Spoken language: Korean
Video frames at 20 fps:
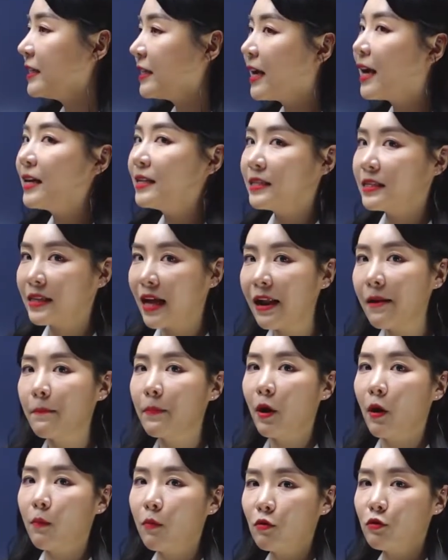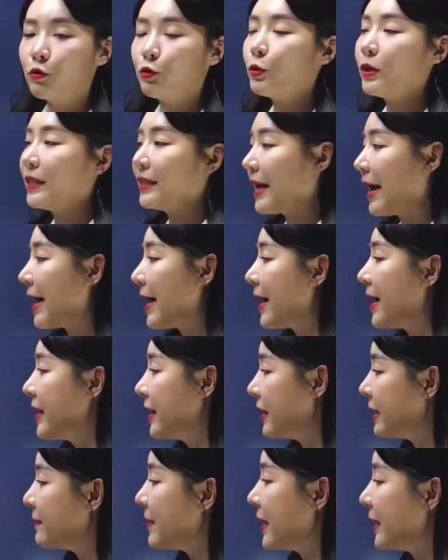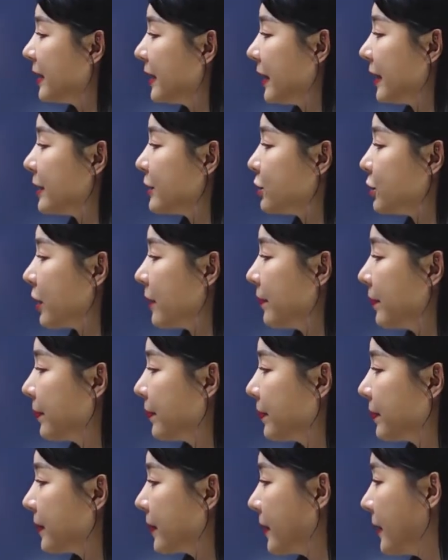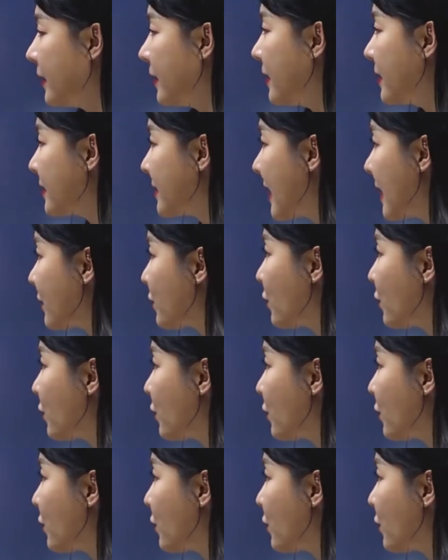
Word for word: 네가 이제 살펴볼 수 있다. 이 말이 되겠죠. 자,